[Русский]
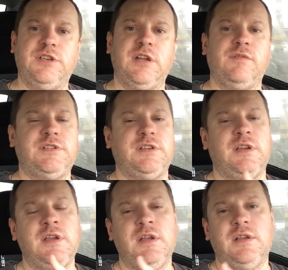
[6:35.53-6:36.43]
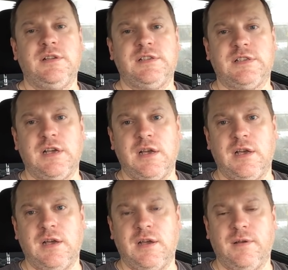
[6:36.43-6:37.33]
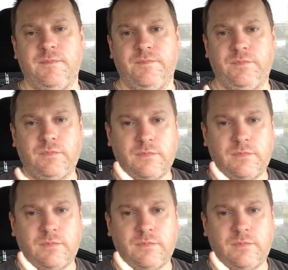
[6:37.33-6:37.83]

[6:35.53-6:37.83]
сервисе, за